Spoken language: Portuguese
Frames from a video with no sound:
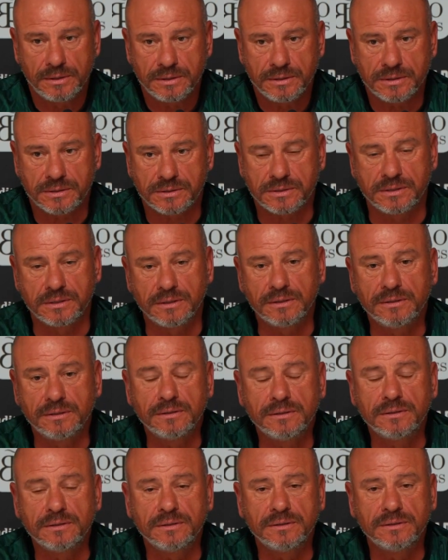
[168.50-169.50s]

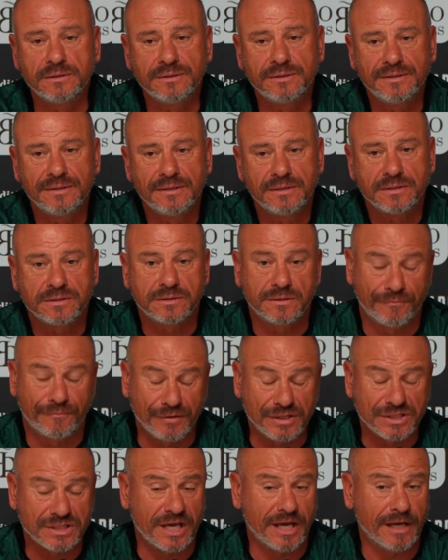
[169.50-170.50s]
Se, se
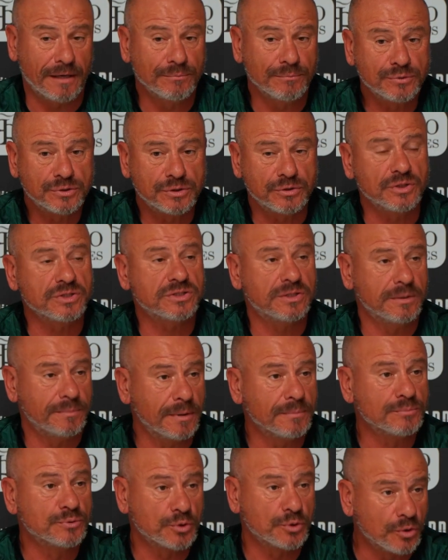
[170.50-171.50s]
fizermos, nós
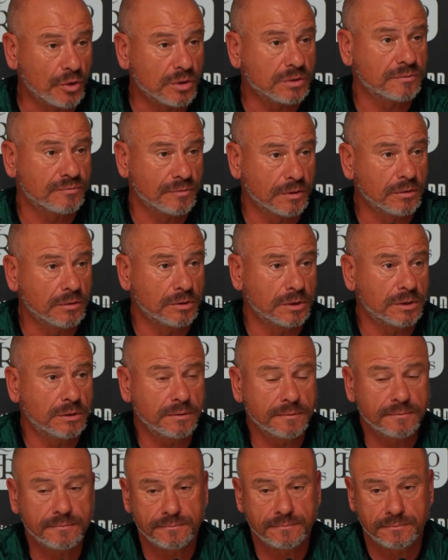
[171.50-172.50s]
sabemos o nosso valor,
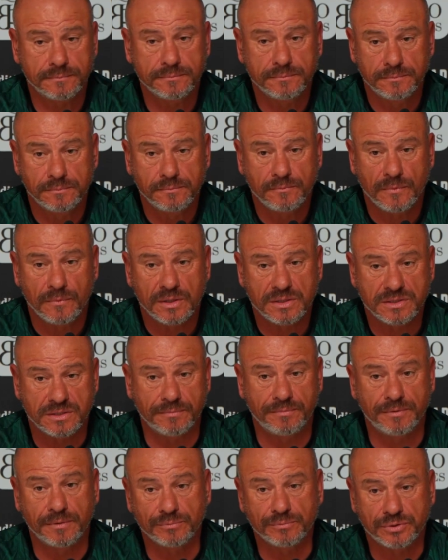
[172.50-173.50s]

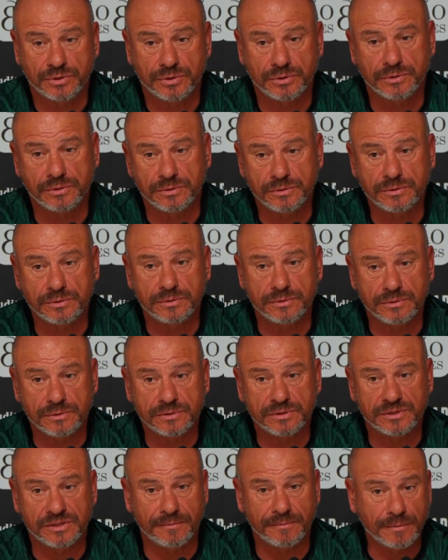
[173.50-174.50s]
sabemos, eh,
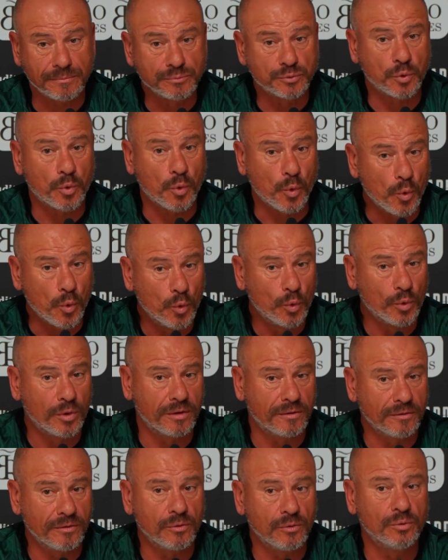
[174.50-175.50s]
sabemos o, o
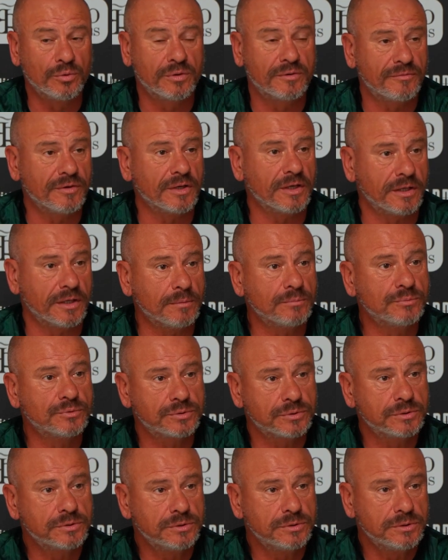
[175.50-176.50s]
que, o que
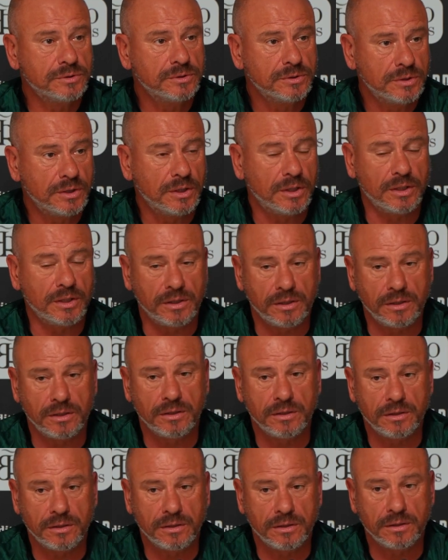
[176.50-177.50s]
valemos
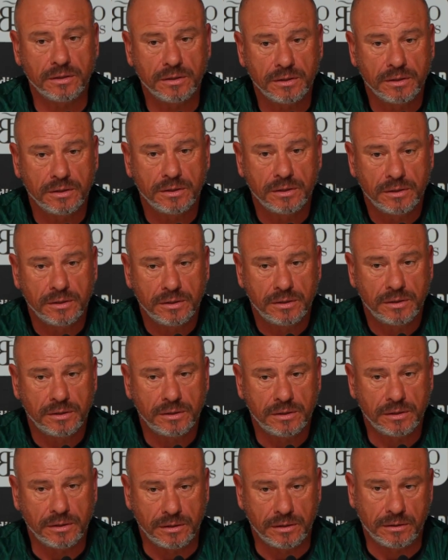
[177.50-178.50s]
e,
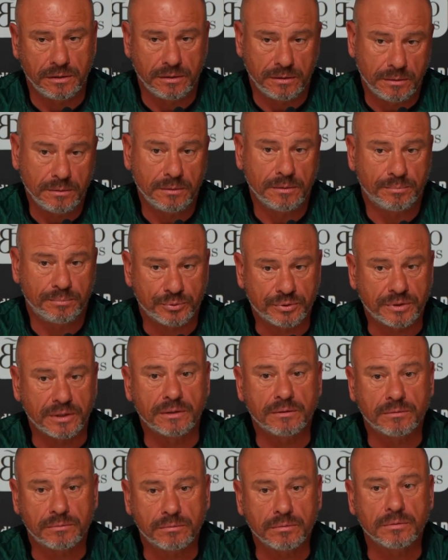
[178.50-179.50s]
e
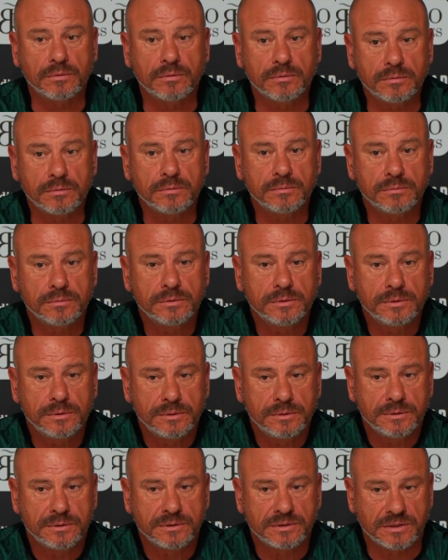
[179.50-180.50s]
portanto,
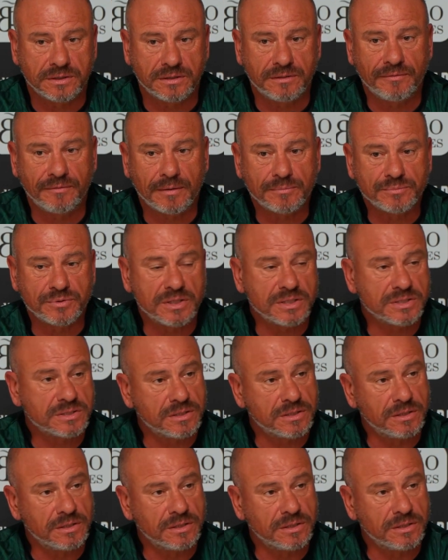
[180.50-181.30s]
se tivermos esse